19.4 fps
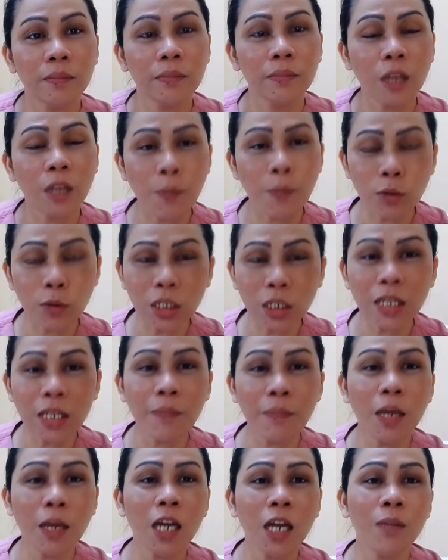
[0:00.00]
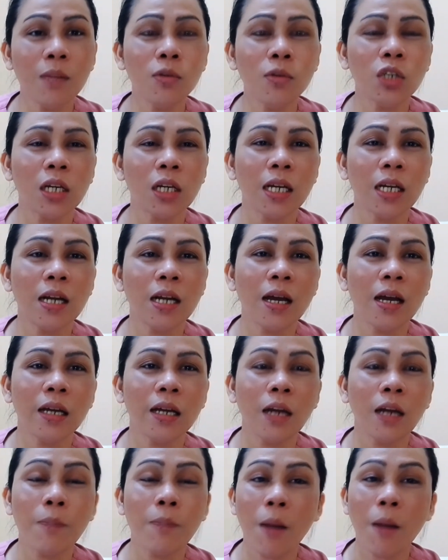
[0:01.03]
Tapos sasabihin mo si Rina ay
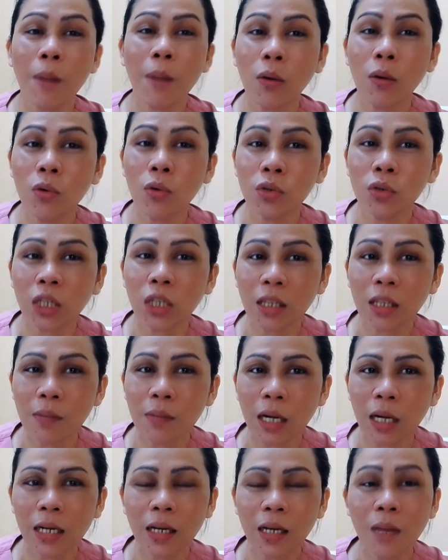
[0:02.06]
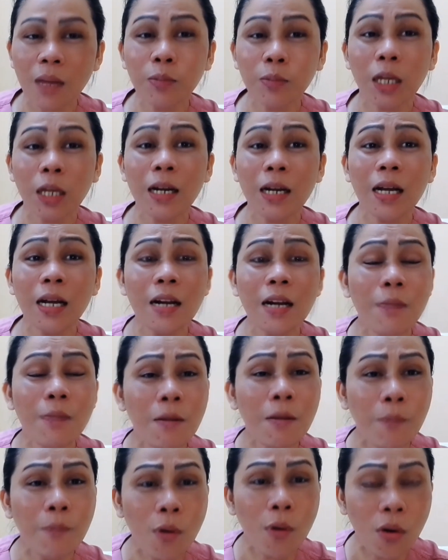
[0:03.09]
nagpapagulo sa Team Kalingap. Talaga
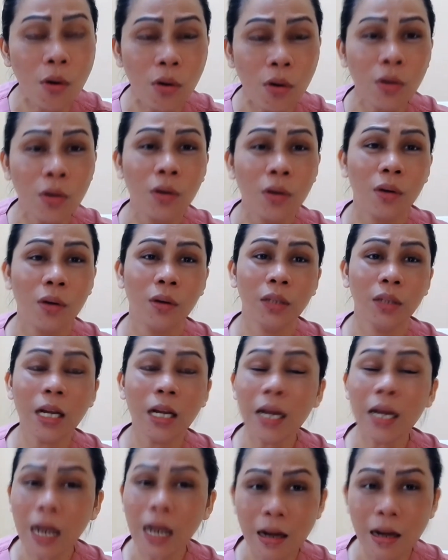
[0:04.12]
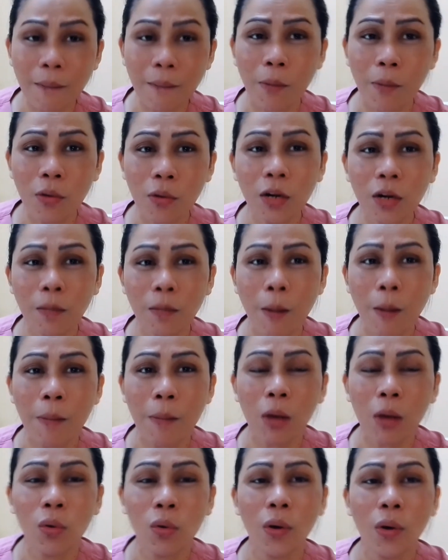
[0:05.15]
naman po? Talaga lang po
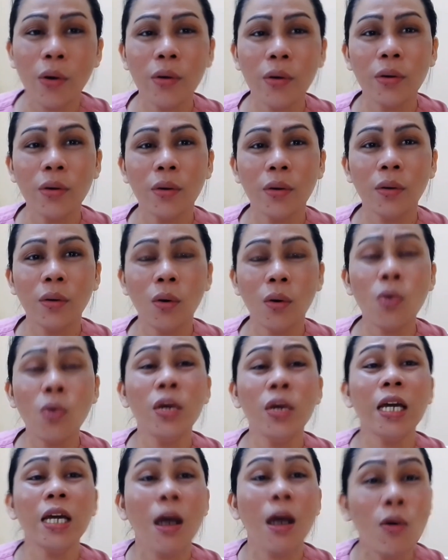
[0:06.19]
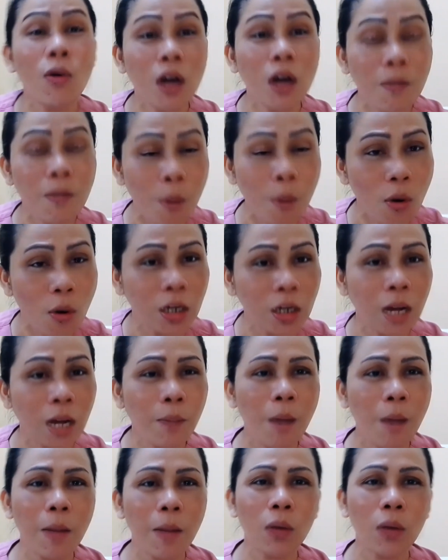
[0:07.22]
nagpapagulo? O ikaw lang po ang
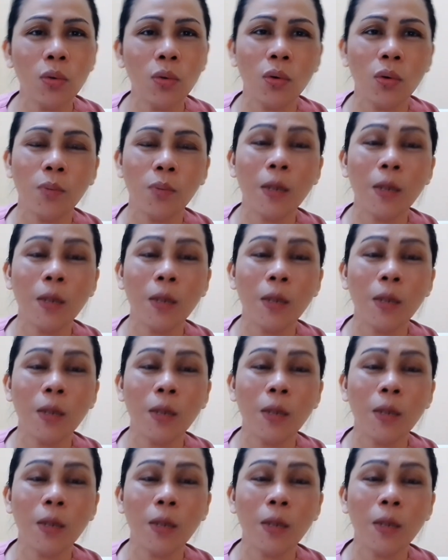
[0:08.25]
nagpapagulo.